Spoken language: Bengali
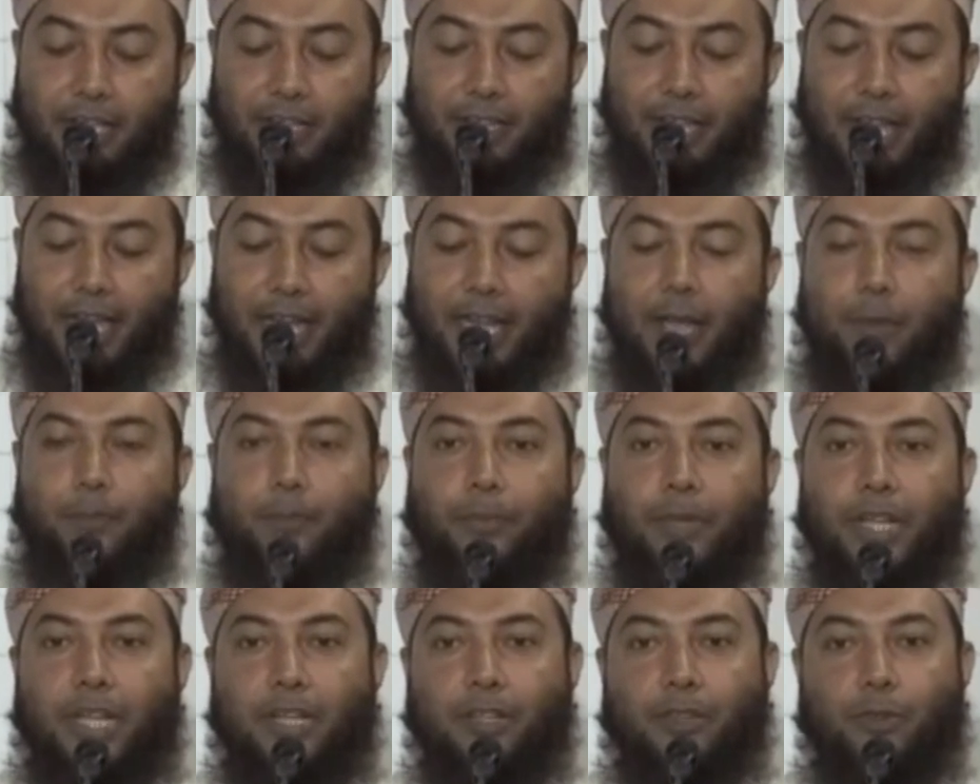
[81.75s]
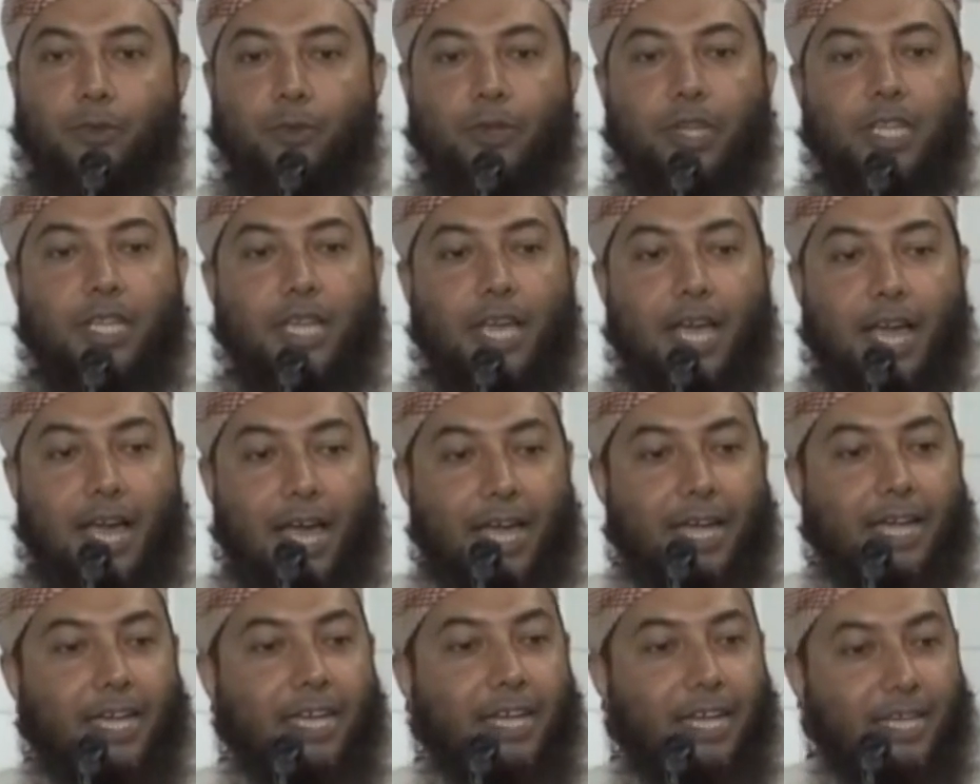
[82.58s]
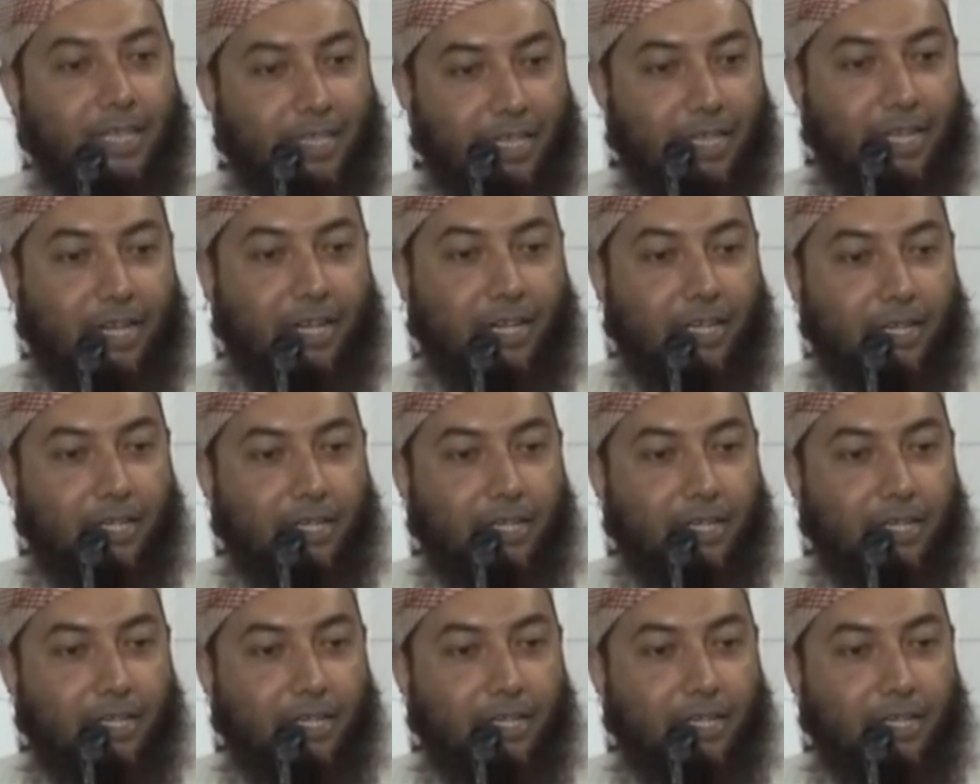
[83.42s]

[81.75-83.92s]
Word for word: তাহলে আপনার দুনিয়া আখেরাতের